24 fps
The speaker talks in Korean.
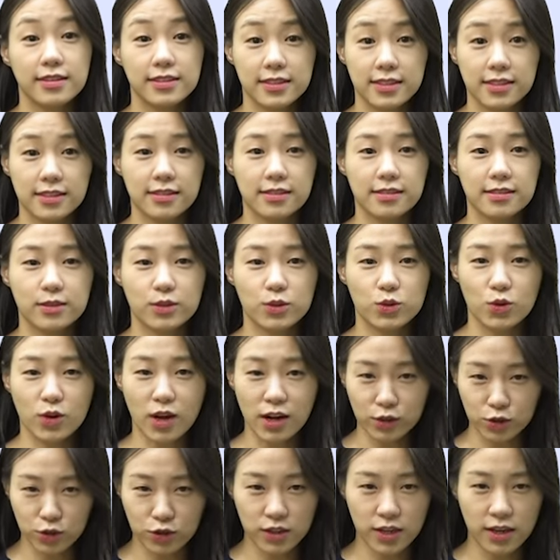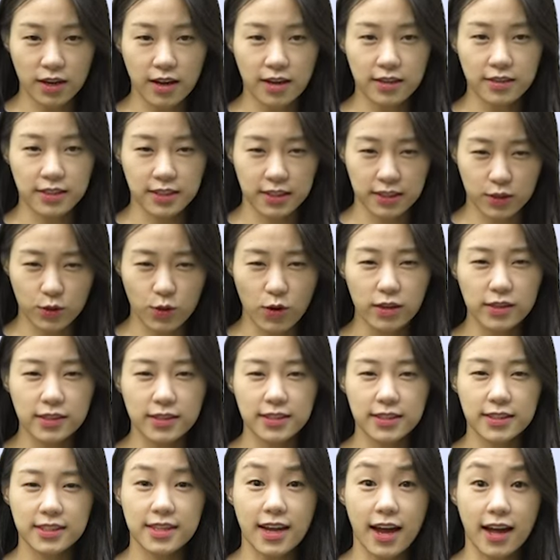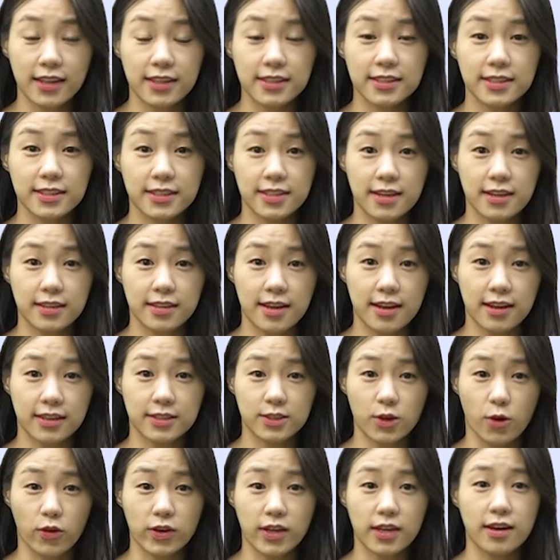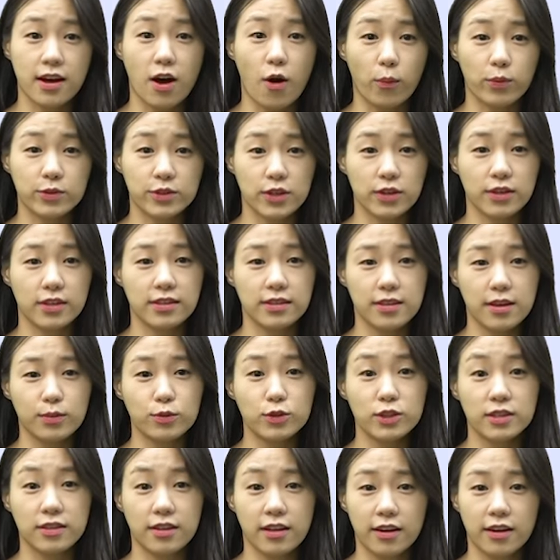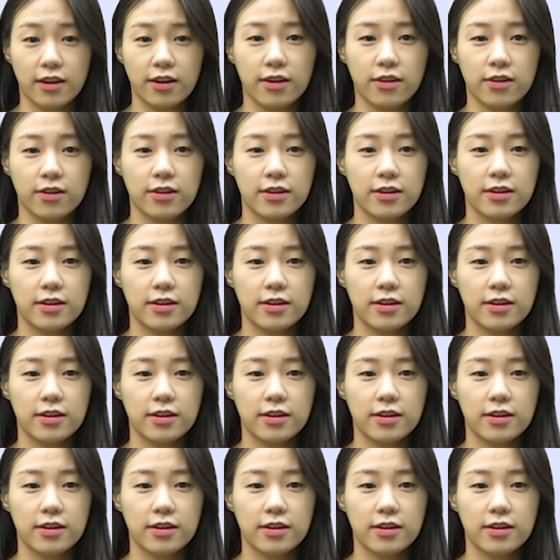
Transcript: 즉 조각 투자가 증권인지 아닌지에 대한 정의가 없었기 때문인데요.